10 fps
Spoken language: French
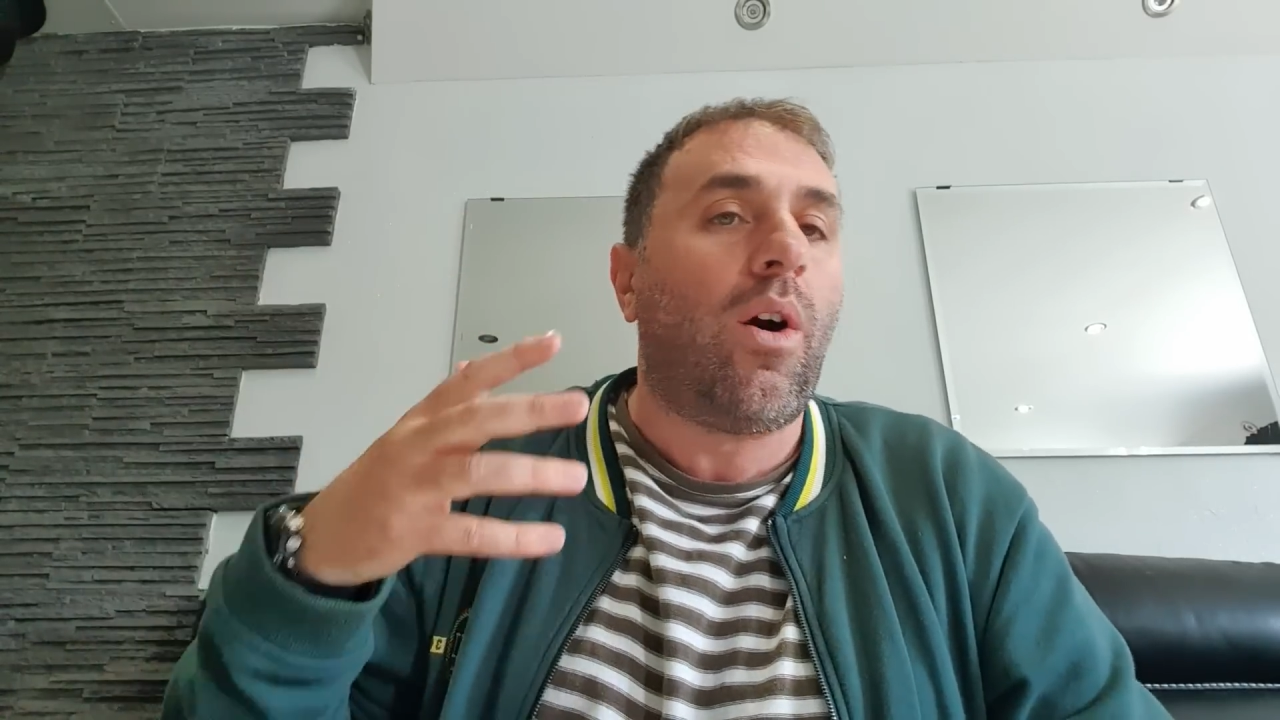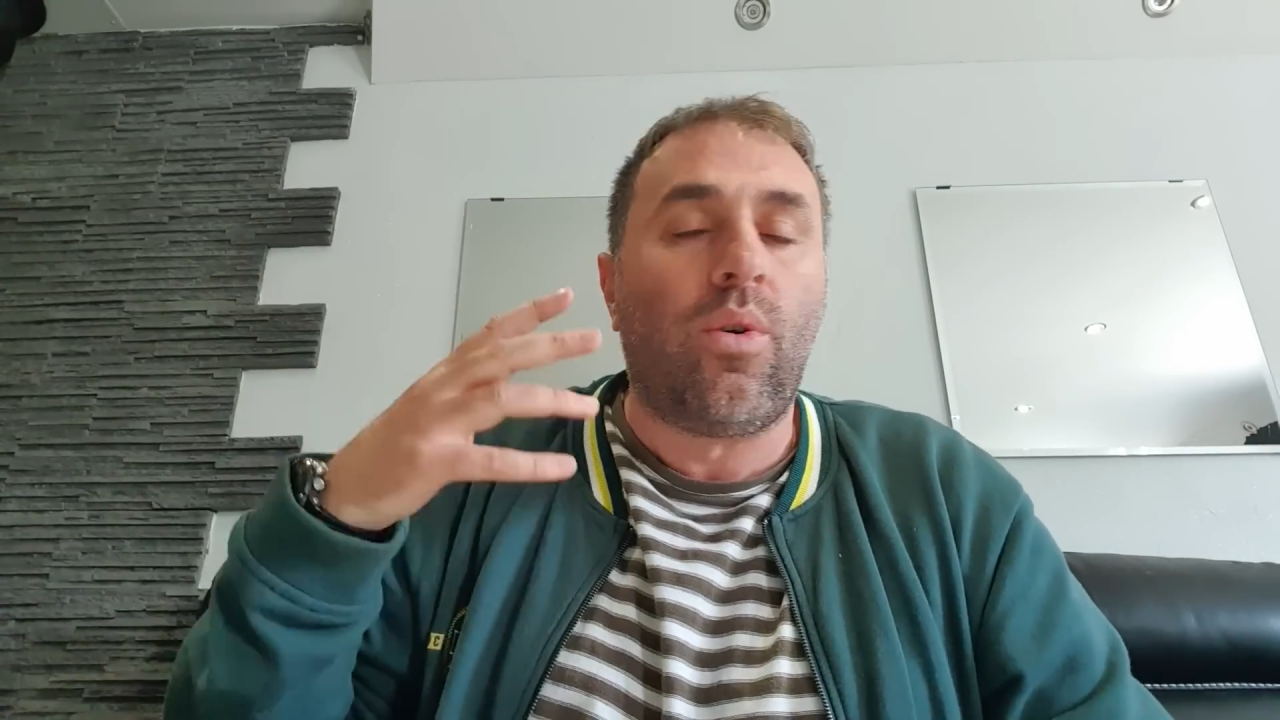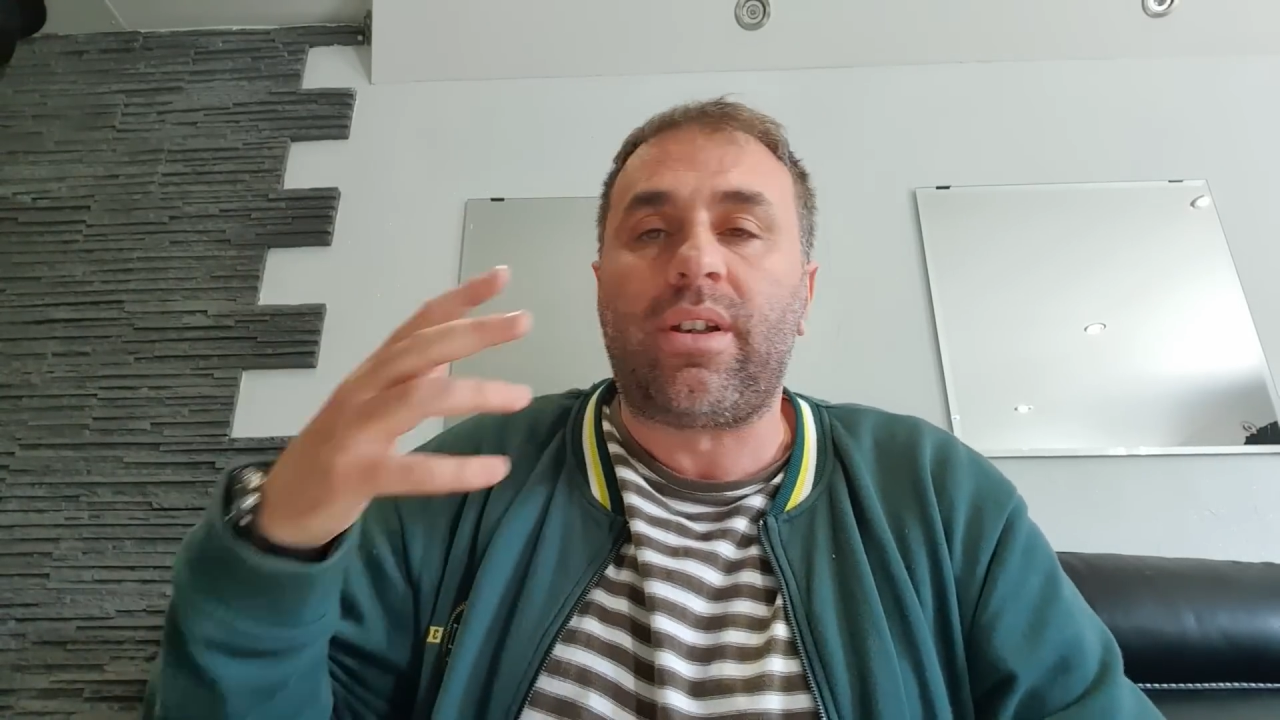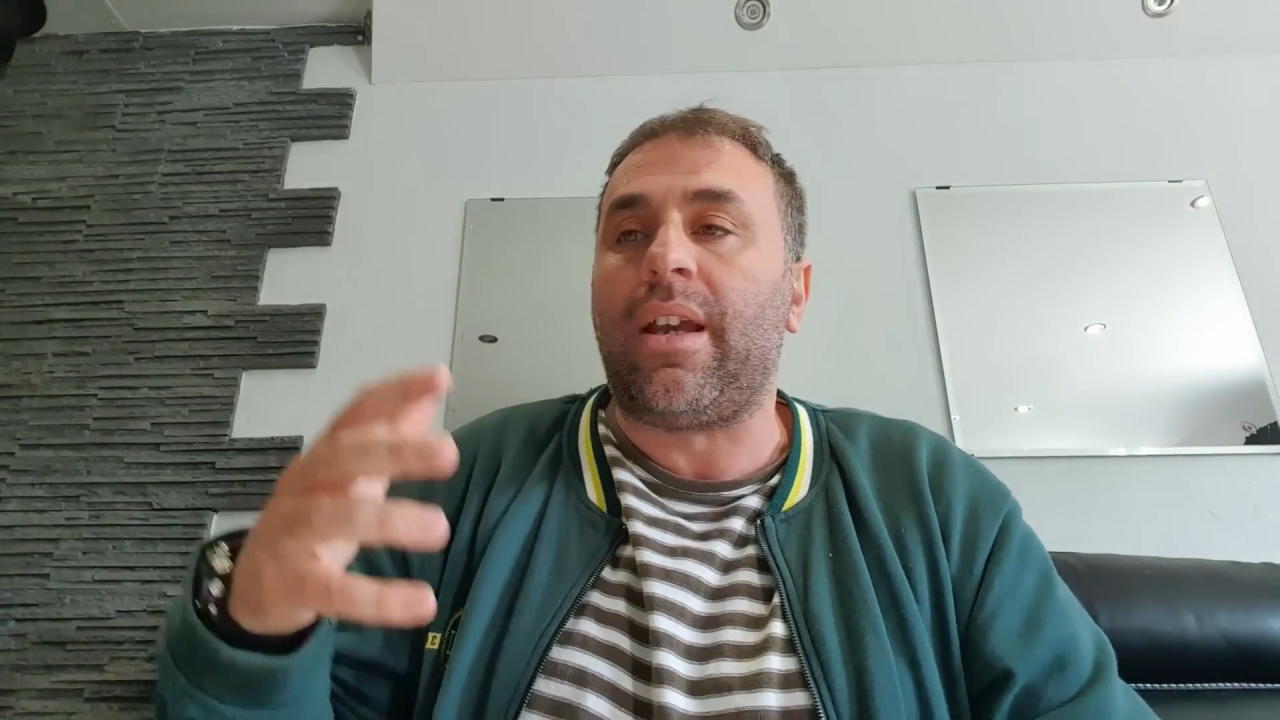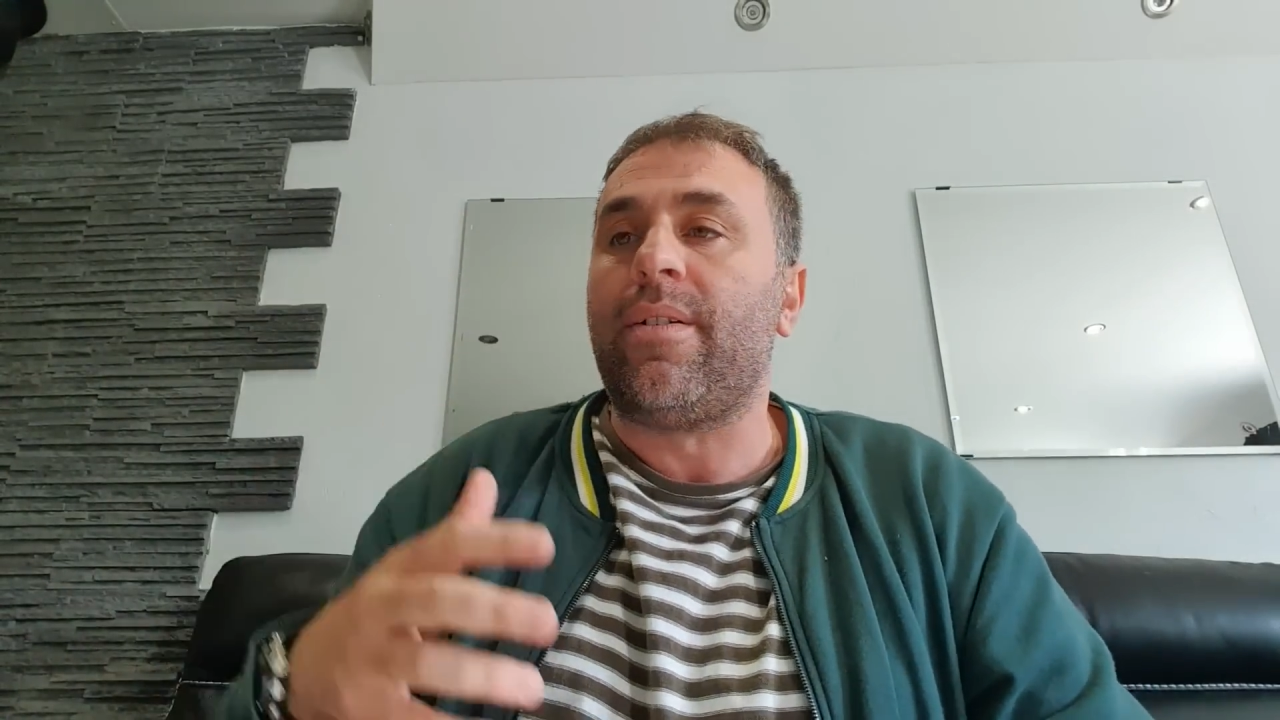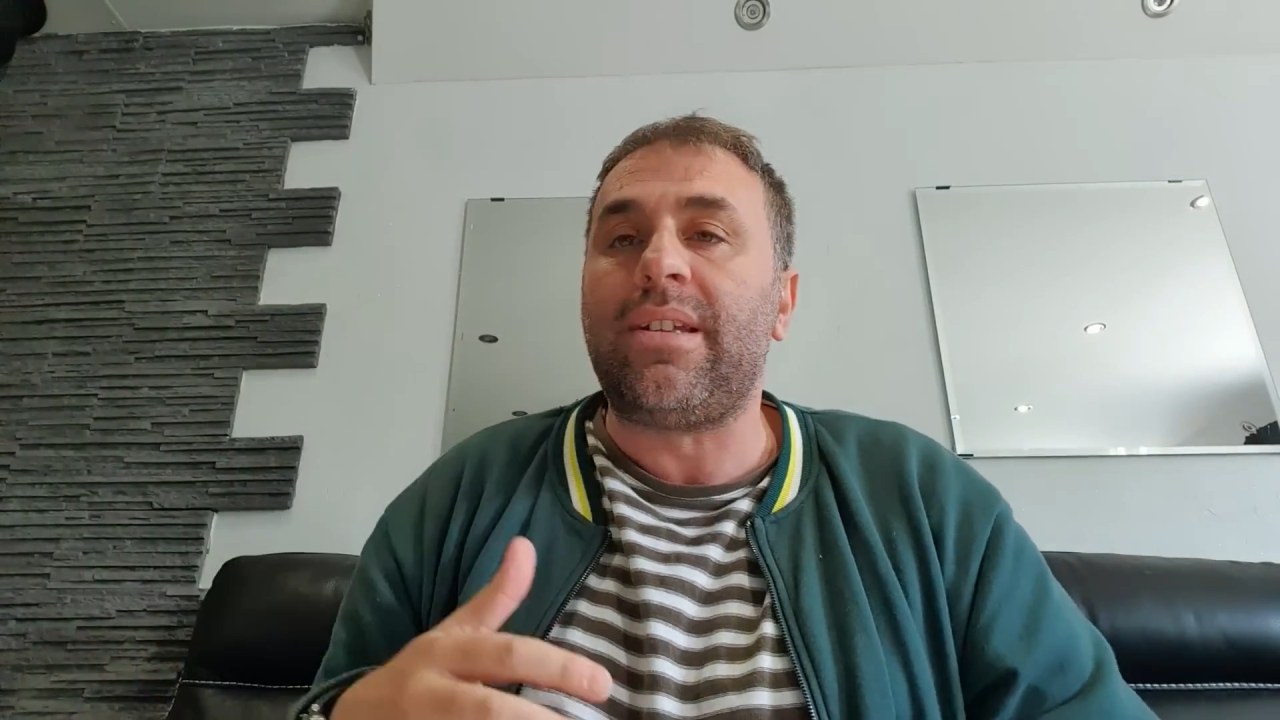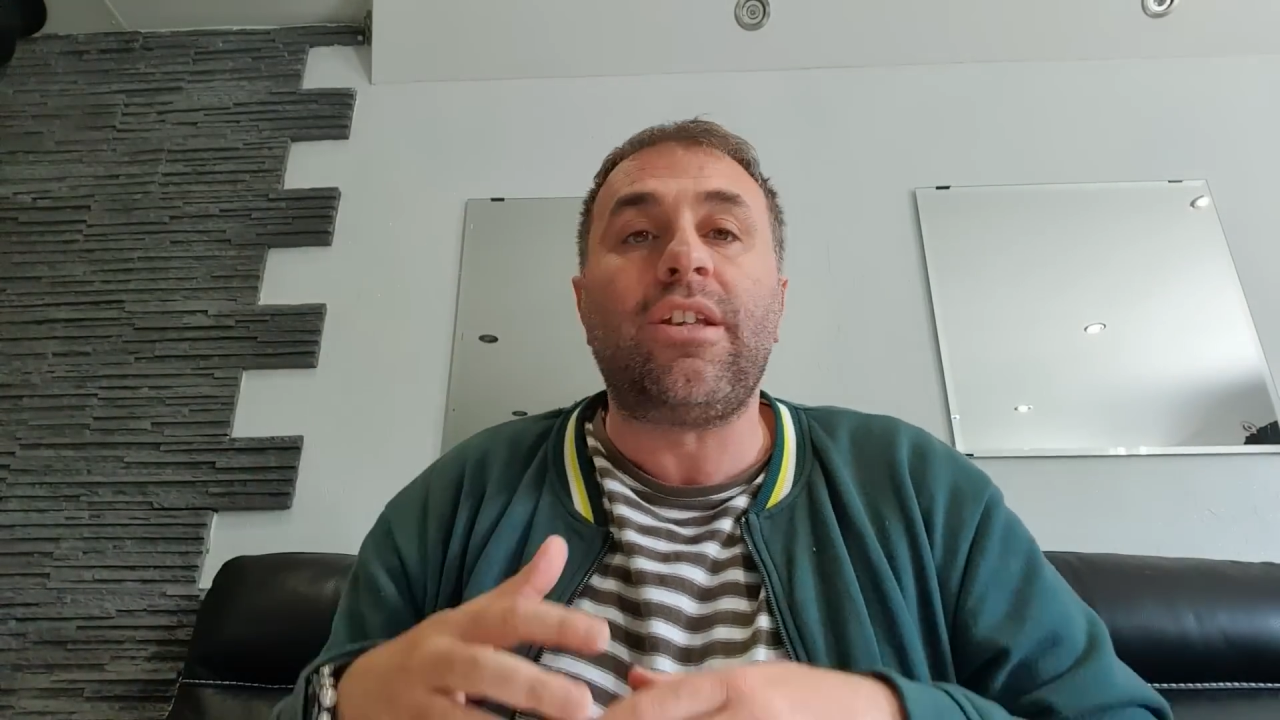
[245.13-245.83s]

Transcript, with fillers: ok, c'est